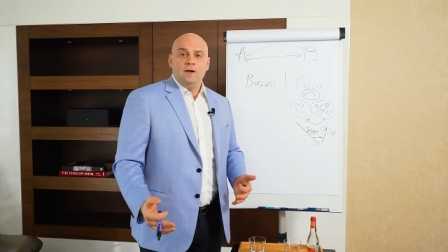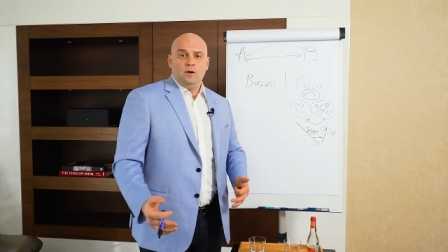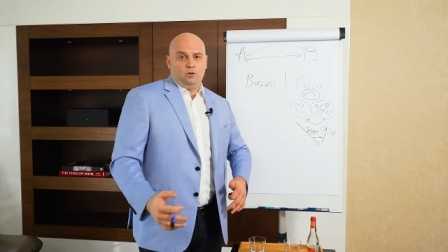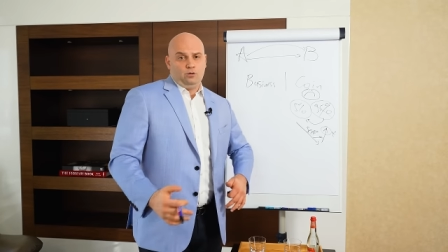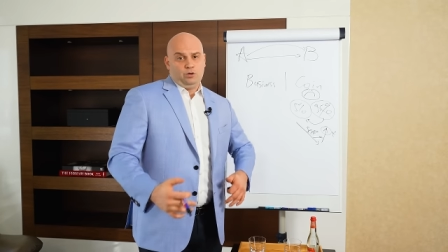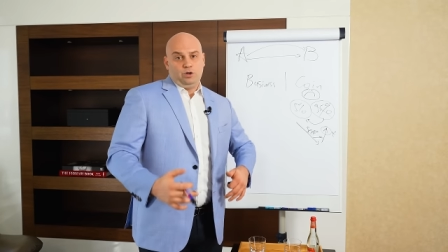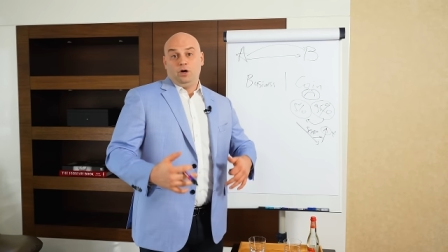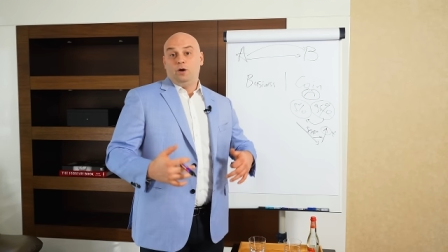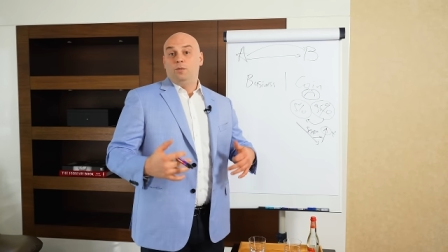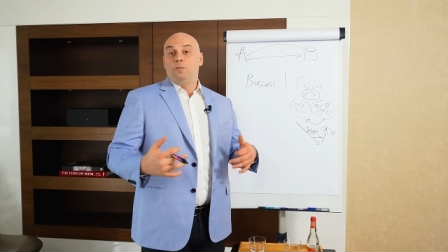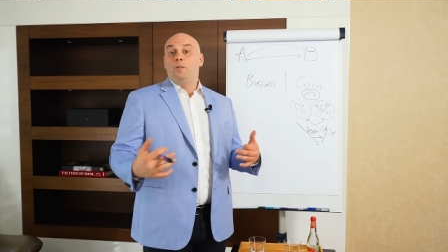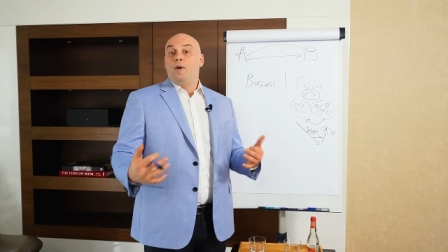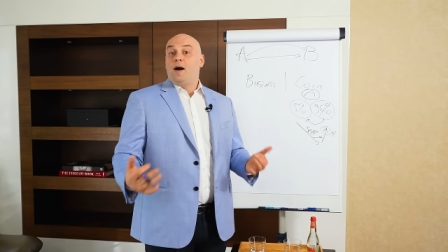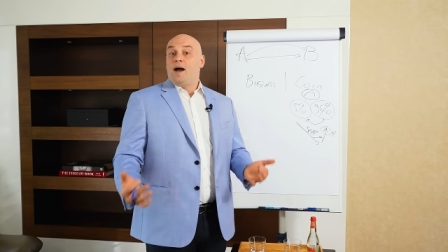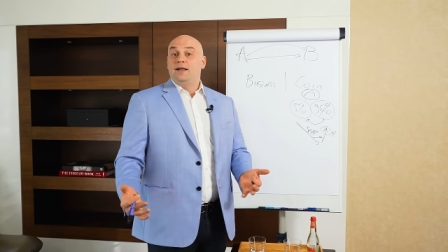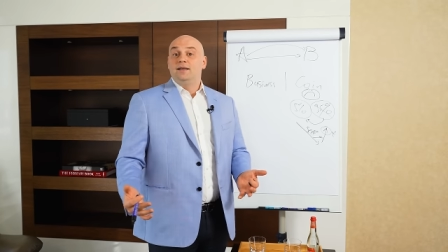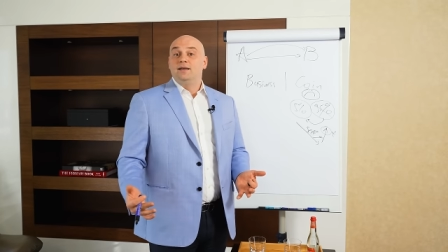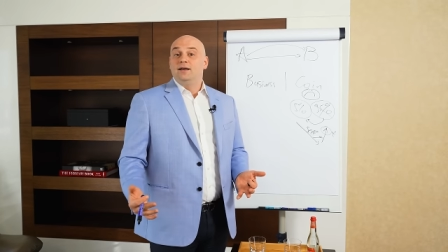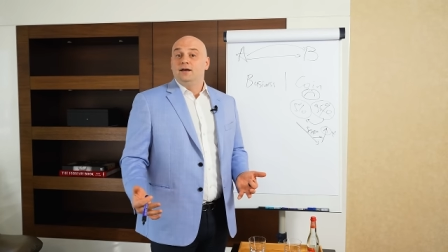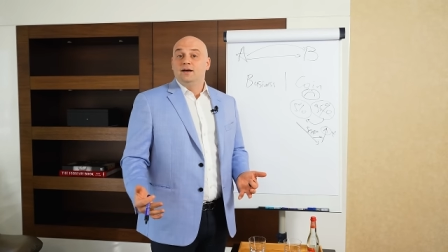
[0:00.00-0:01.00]
у них
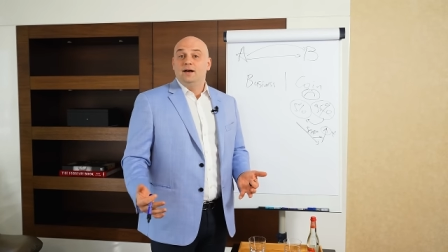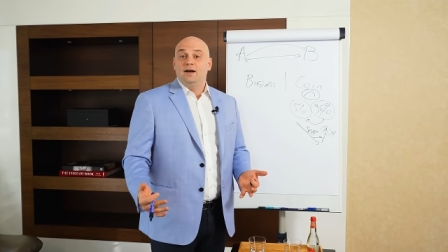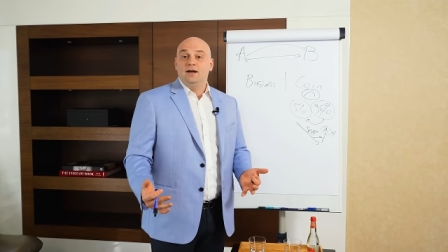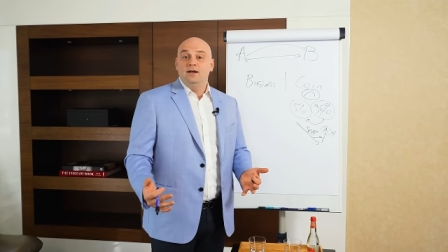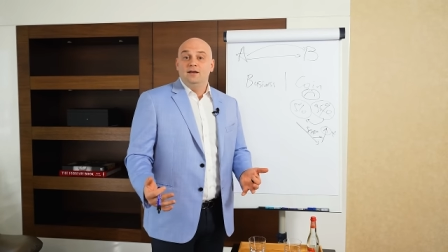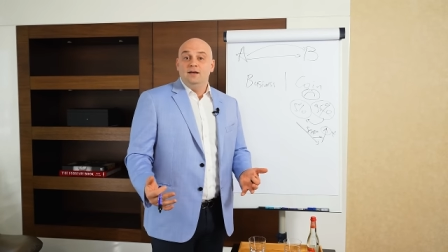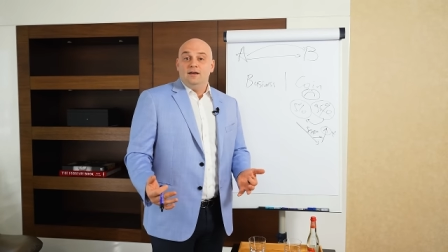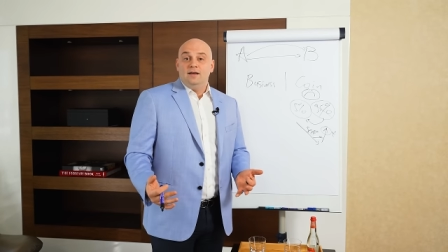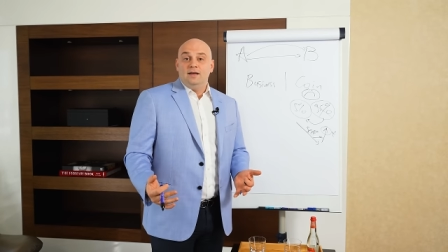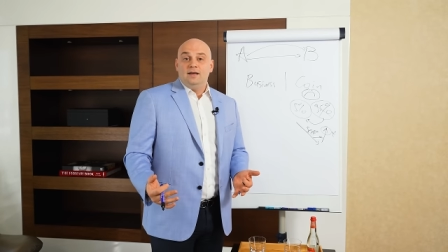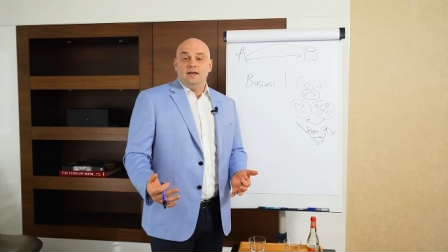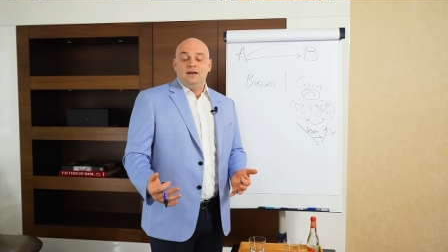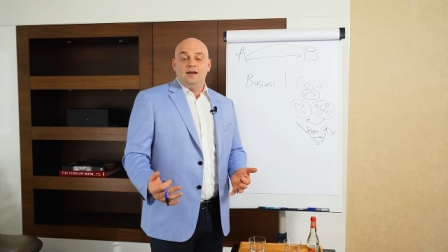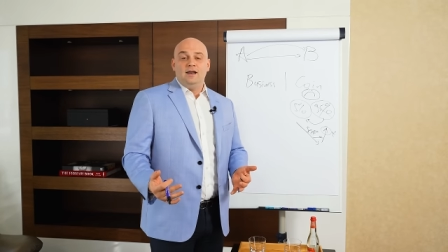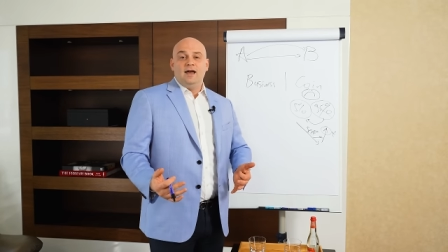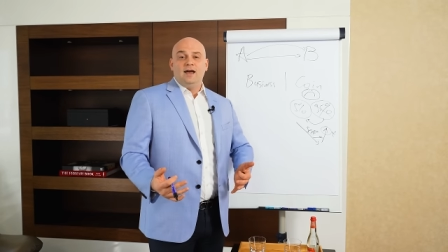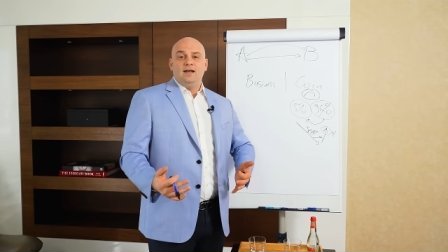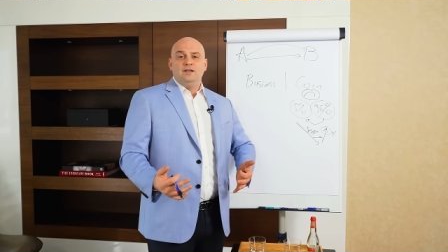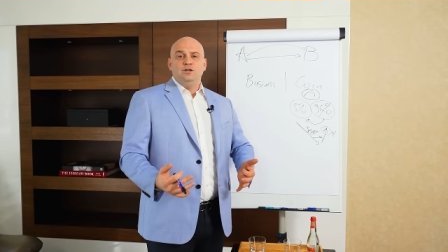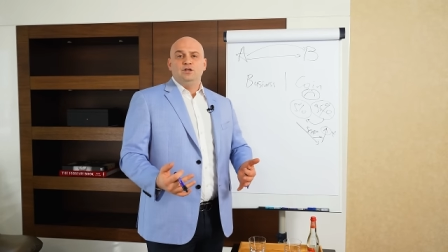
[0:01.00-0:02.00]
паника, или
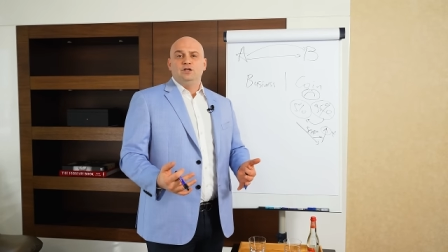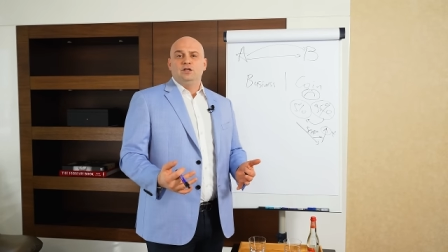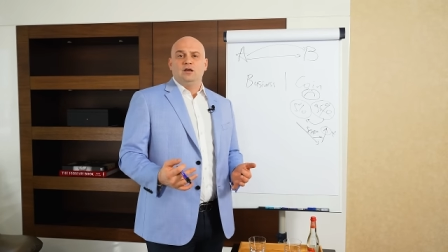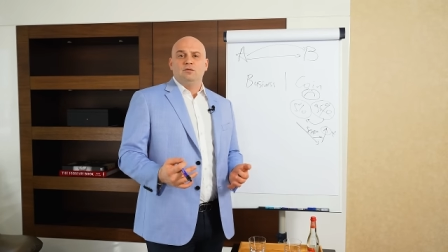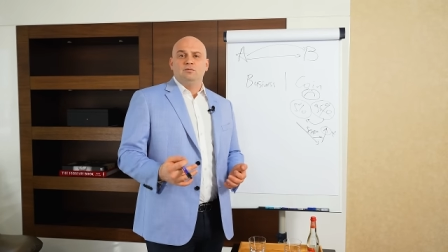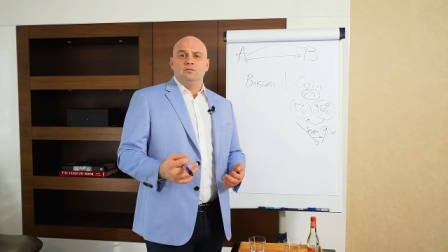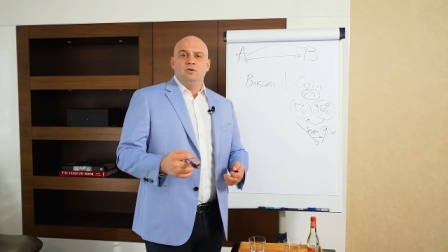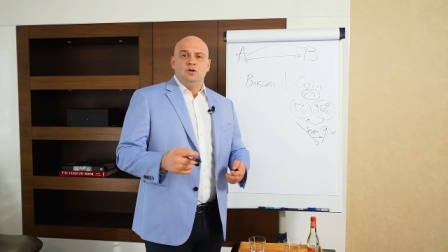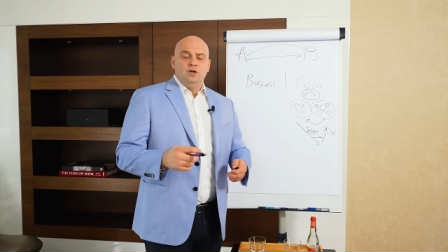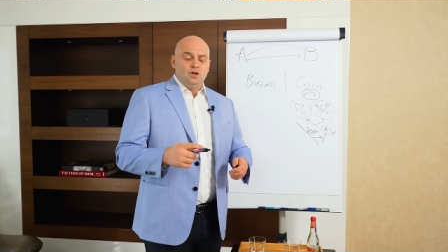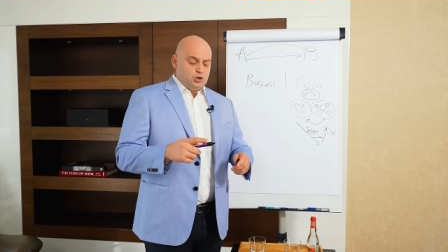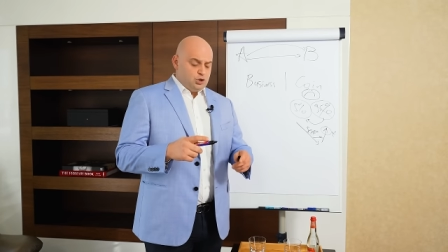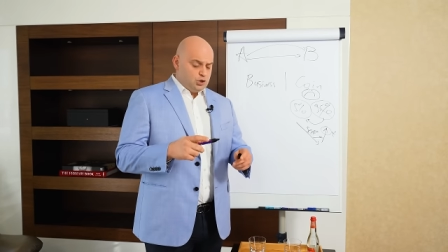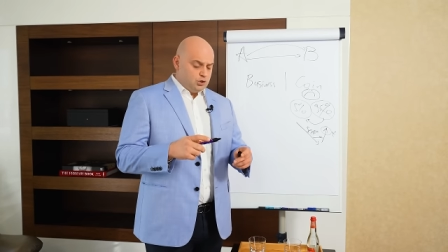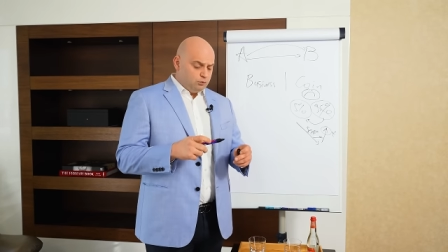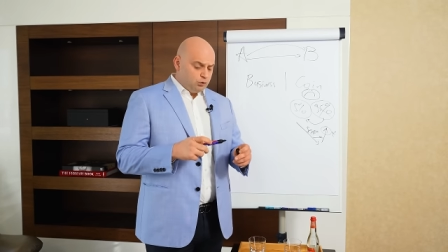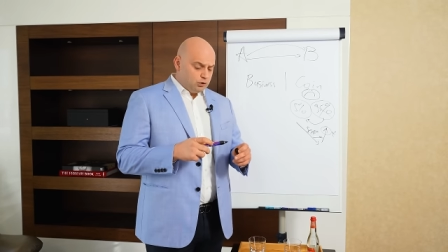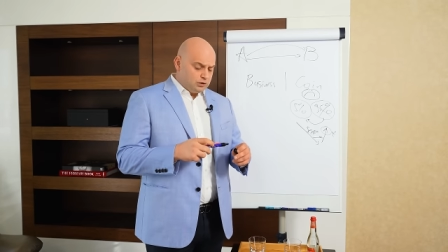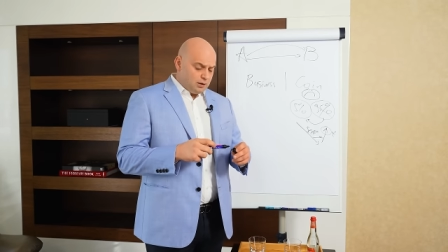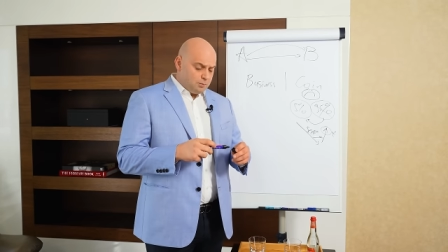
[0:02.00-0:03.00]
они там
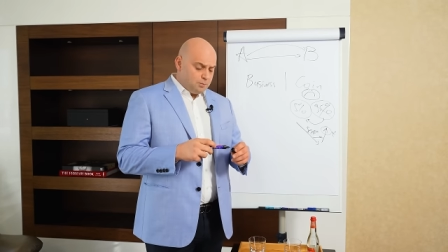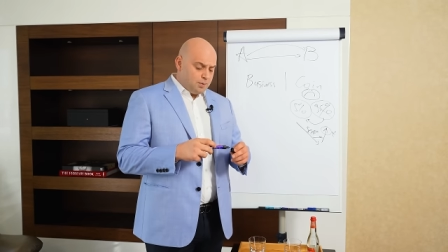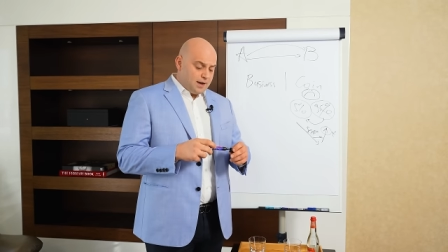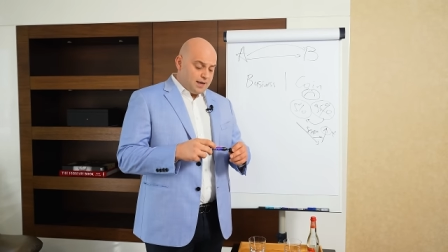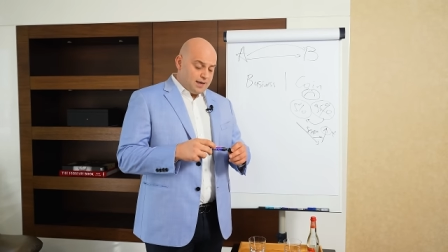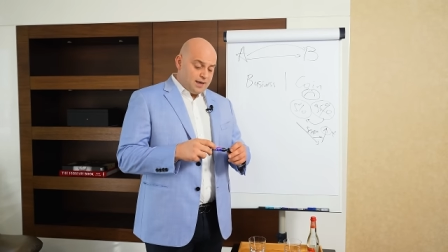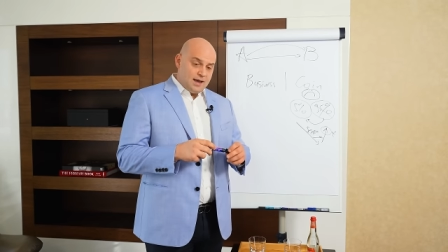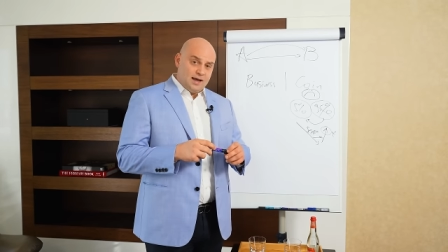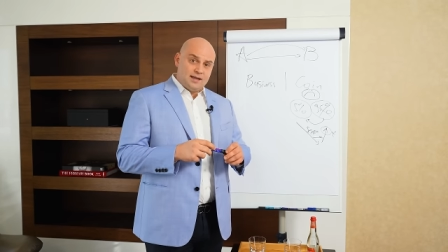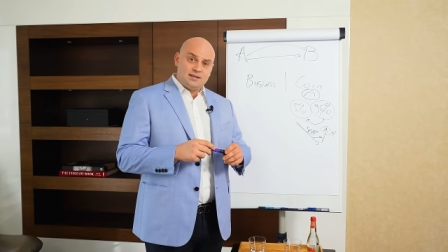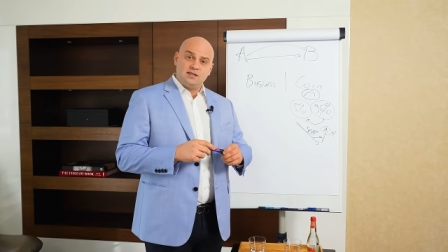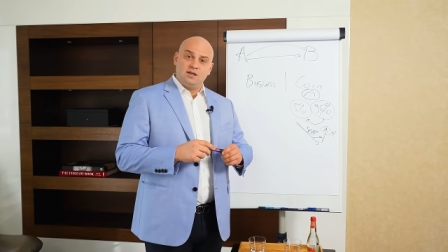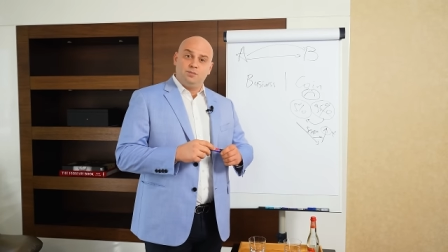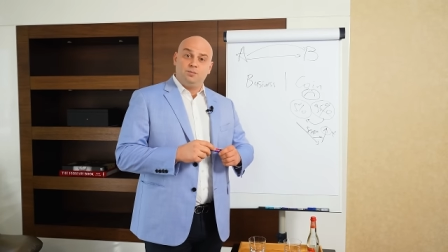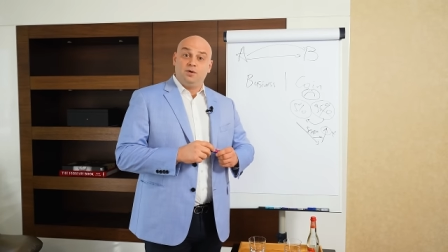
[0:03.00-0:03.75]
чего-то боятся.